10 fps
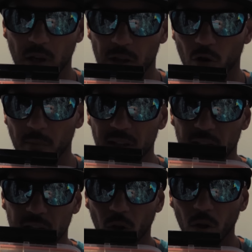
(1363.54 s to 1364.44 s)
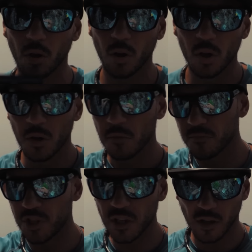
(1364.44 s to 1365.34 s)
las gomitas y todo,
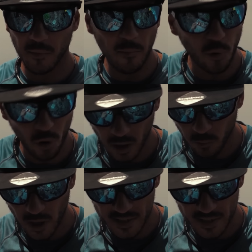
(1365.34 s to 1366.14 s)
jigs también por lo que pueda